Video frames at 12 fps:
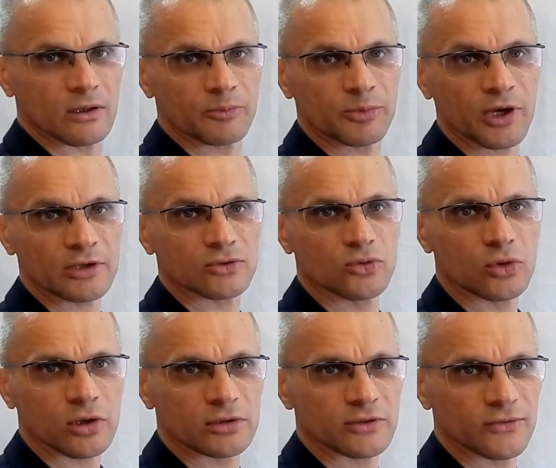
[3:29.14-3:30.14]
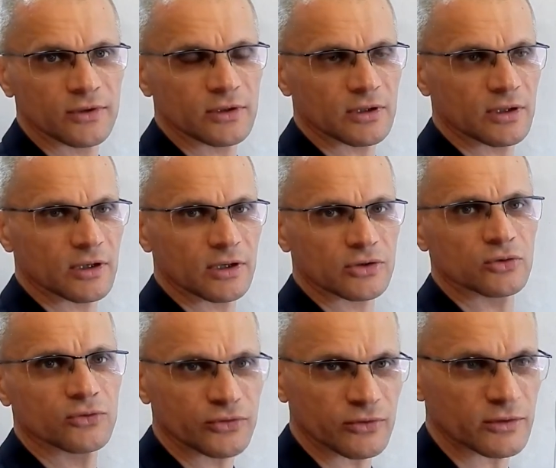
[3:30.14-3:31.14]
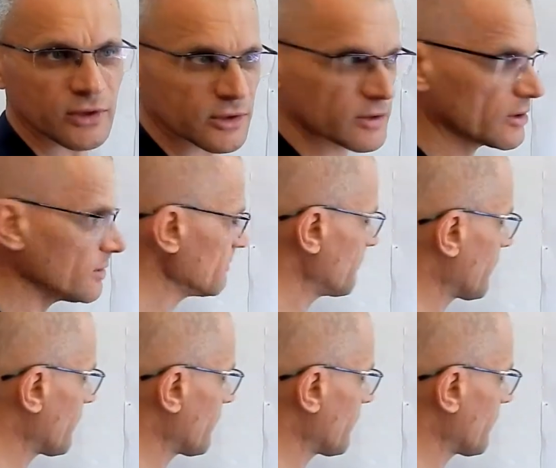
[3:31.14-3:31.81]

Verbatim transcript: пять органов чувств наших, да?